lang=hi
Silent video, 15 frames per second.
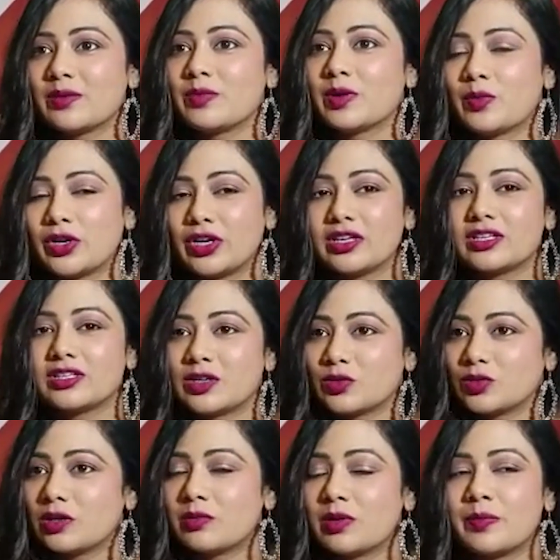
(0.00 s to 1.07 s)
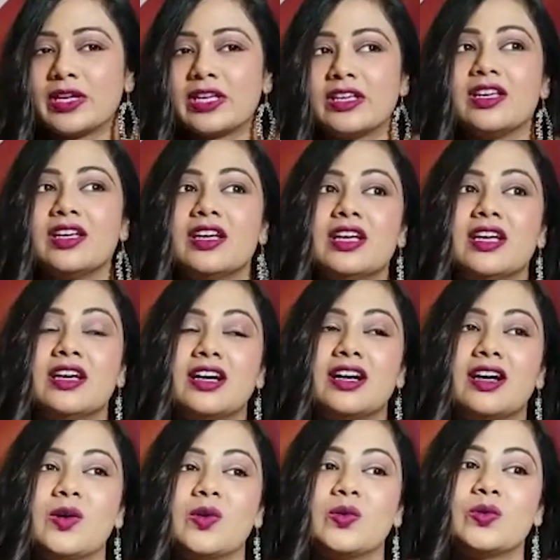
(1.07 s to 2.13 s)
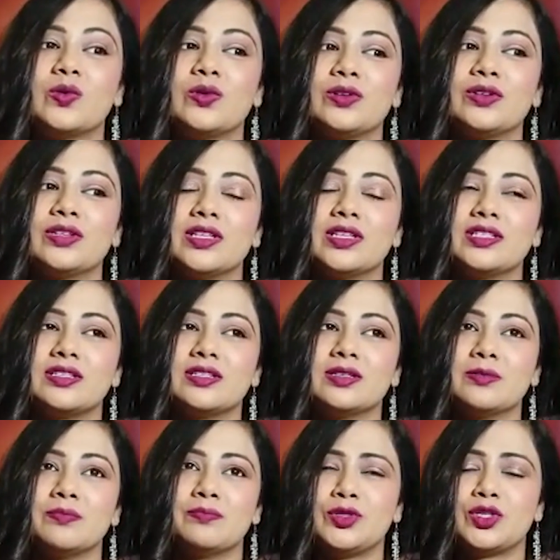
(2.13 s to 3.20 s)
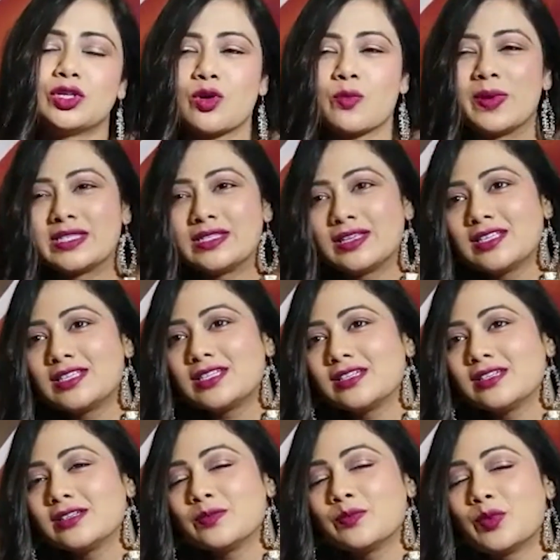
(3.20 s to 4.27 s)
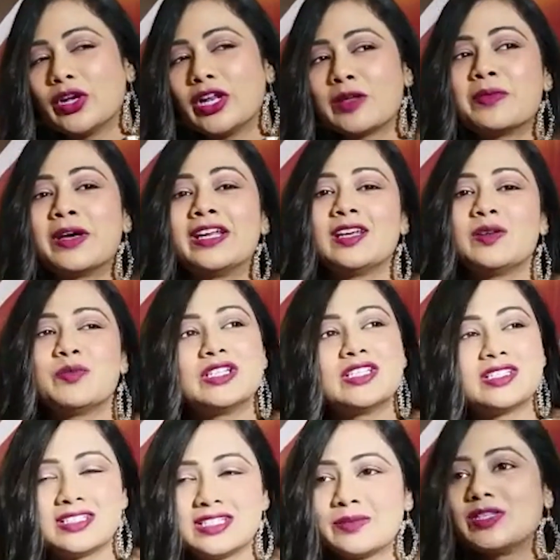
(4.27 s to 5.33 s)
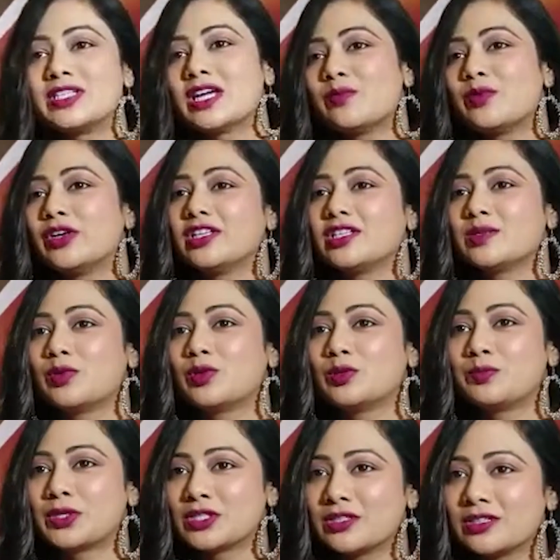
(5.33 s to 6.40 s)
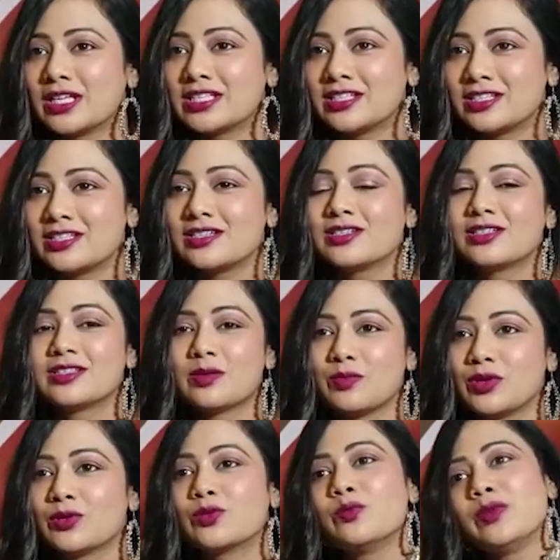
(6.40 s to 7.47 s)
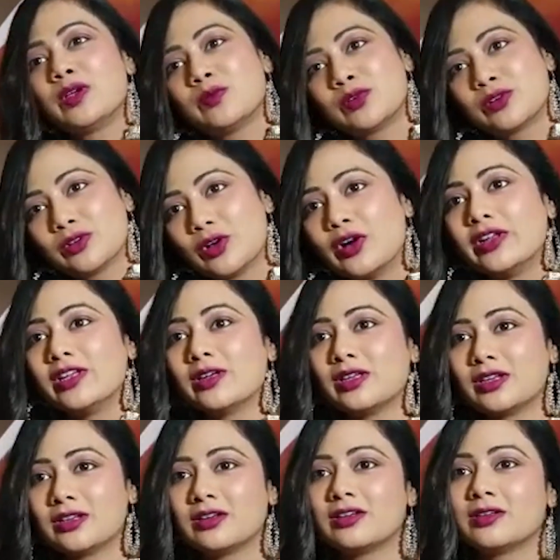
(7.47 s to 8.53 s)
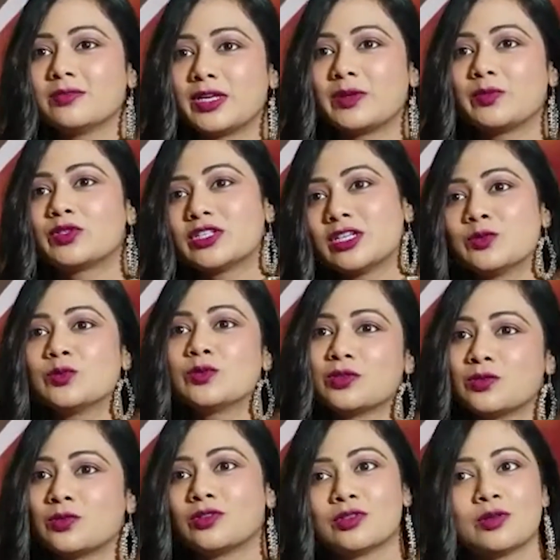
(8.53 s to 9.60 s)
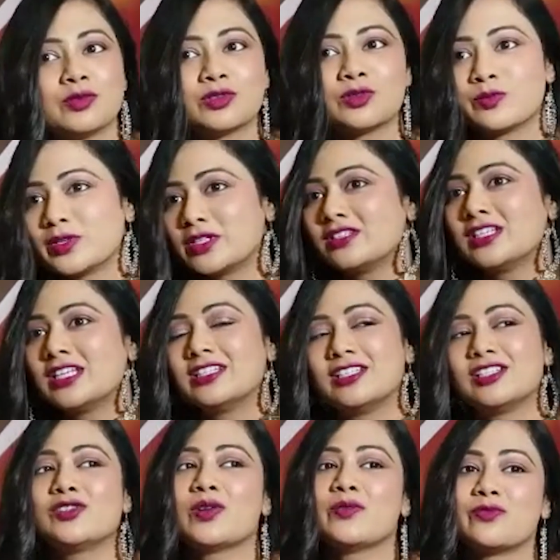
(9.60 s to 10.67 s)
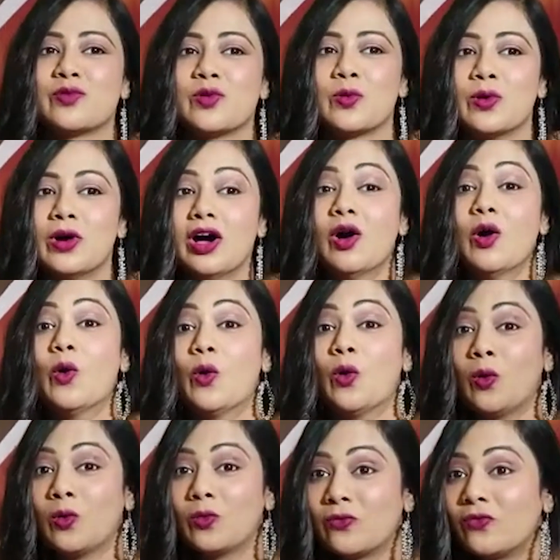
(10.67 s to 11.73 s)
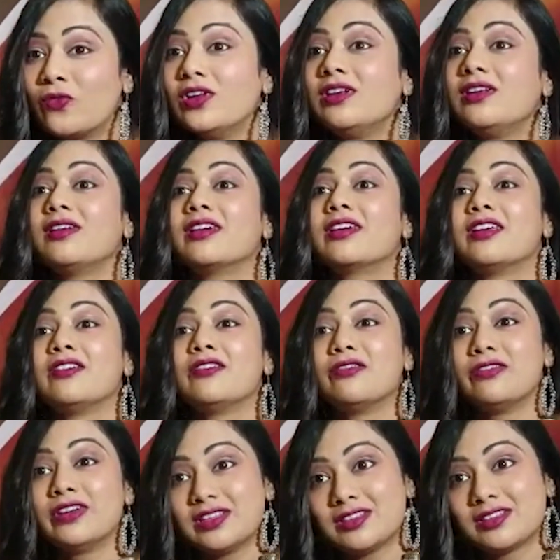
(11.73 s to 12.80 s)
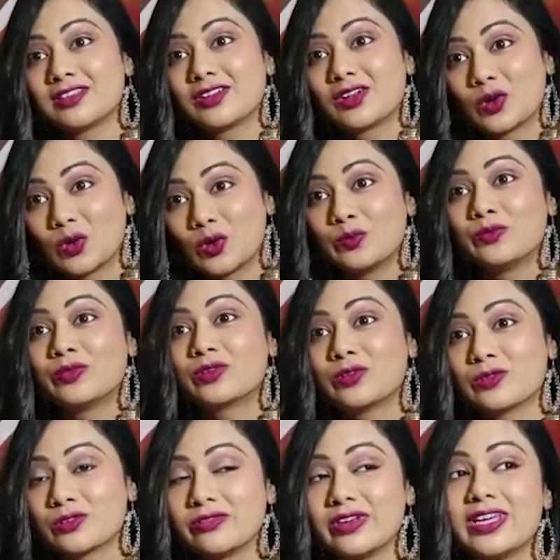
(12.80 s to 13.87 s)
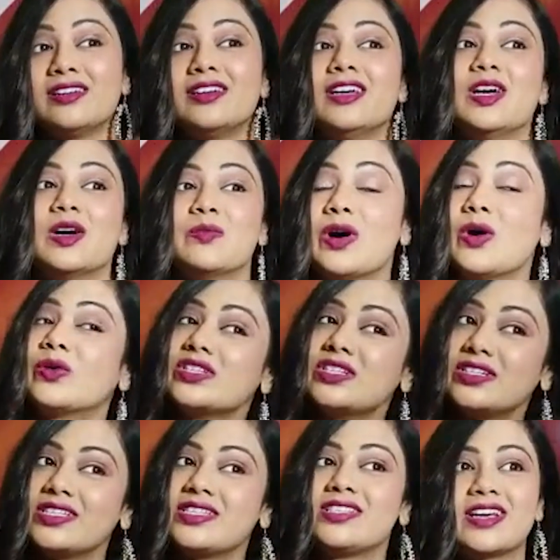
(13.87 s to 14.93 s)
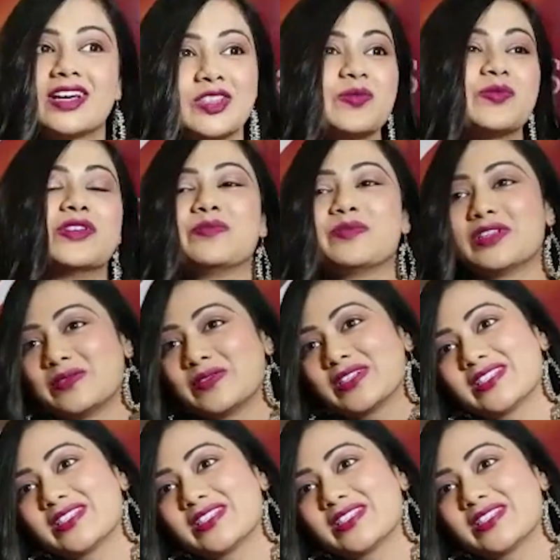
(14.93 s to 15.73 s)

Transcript: खाइबा बनई दवापी आउ जदि बेस किसी बन पारे बट जब जहाँ बन बहुत पसंद आसी सभ्य को भी आम घरे मैंने मो शाशु शाशु समस्त पसंद आसी तो होपफुल कि विथ ग्लोब कुकवेयर मुझे किसी टेस्ट खाद्य बन पार